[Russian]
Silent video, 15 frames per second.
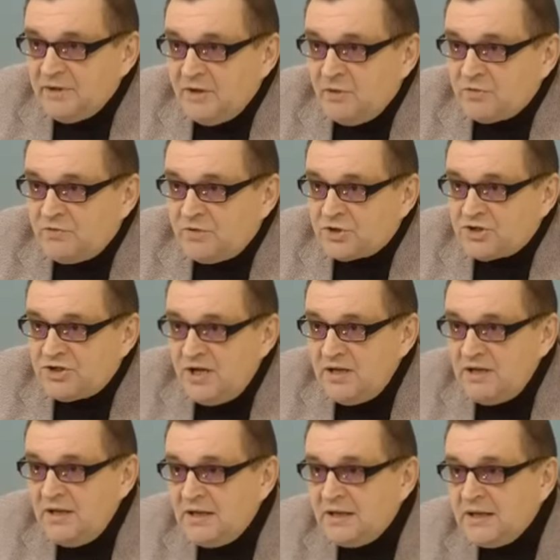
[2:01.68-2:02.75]
на
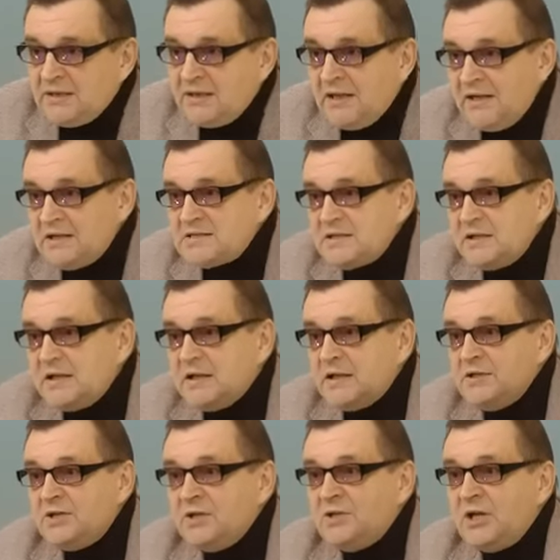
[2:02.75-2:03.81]
утверждение Конгресса
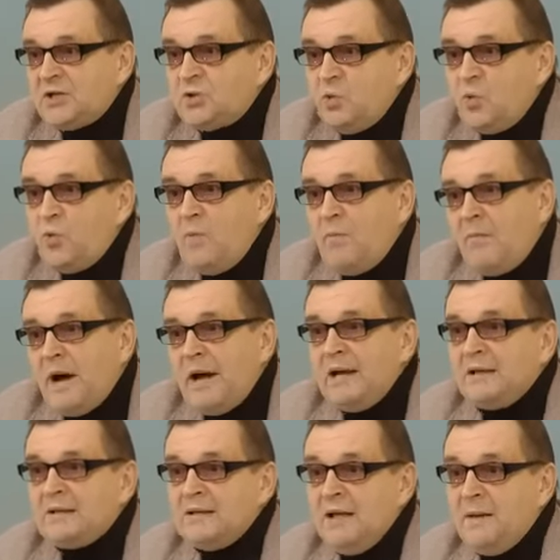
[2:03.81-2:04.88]
кандидатуру
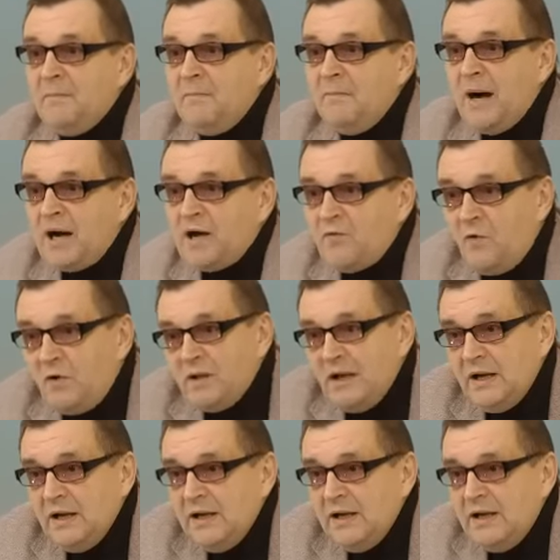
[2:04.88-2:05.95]
Майкла
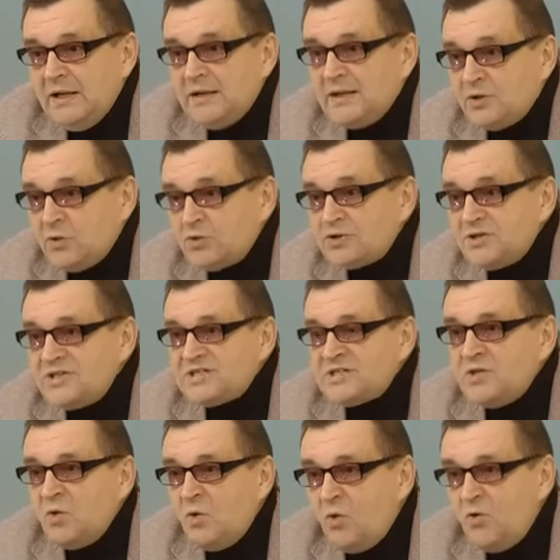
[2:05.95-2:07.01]
Макфола на должность
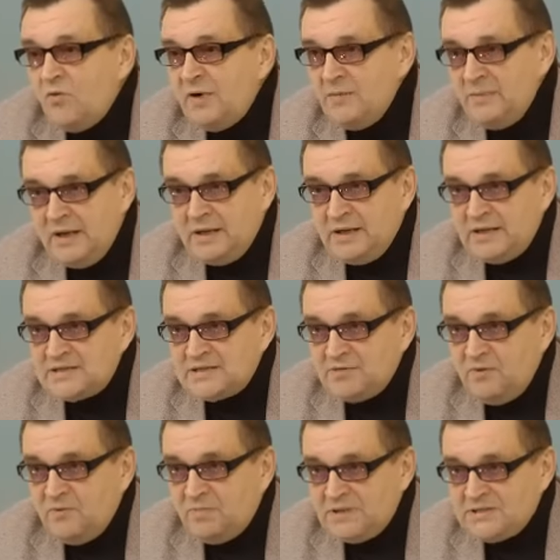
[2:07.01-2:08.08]
нового
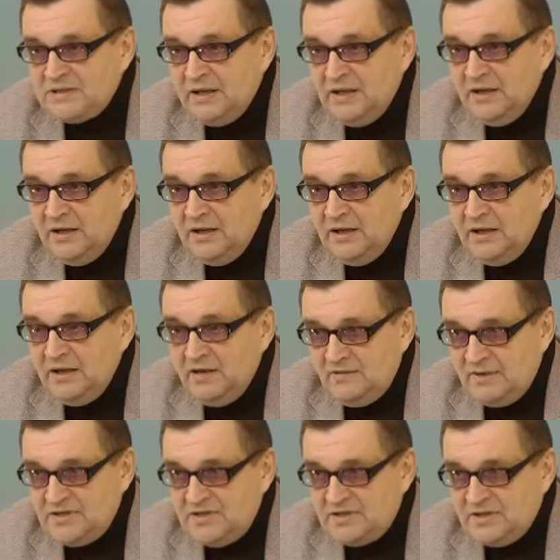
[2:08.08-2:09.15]
американского посла в
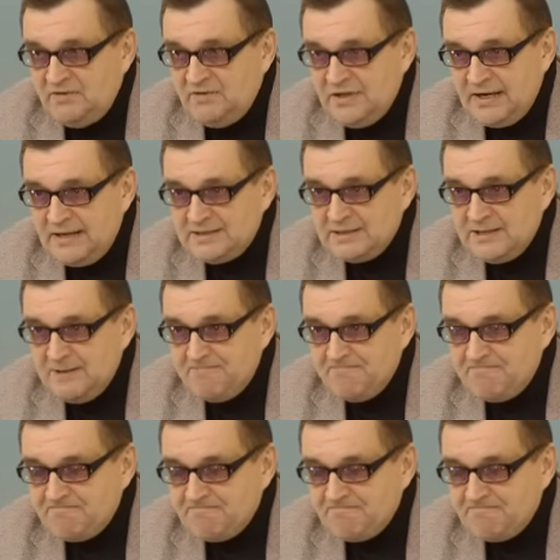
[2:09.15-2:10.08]
Российской Федерации.